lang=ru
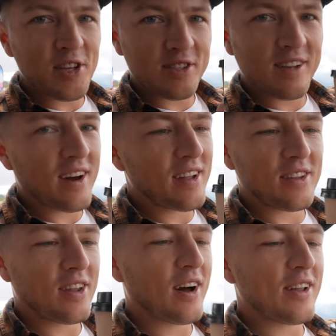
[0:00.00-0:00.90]
здесь на горе
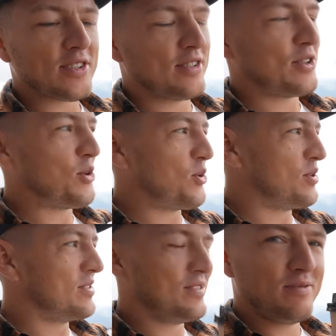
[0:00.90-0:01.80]
так классно
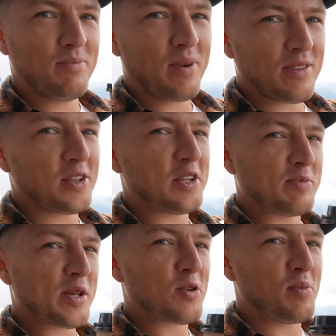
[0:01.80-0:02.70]
заходит. Правда,
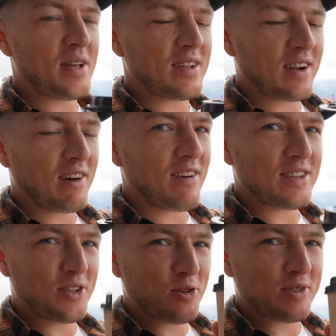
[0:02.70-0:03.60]
350 рублей
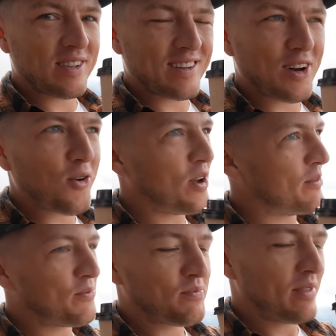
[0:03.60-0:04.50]
дороговато, но с
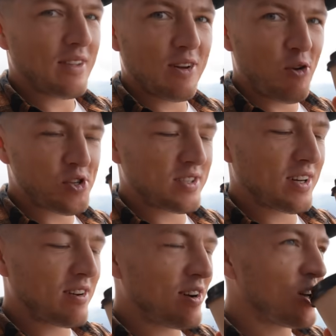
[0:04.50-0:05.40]
алкоголем очень
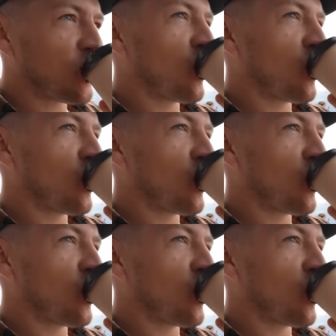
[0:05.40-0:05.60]
согревает.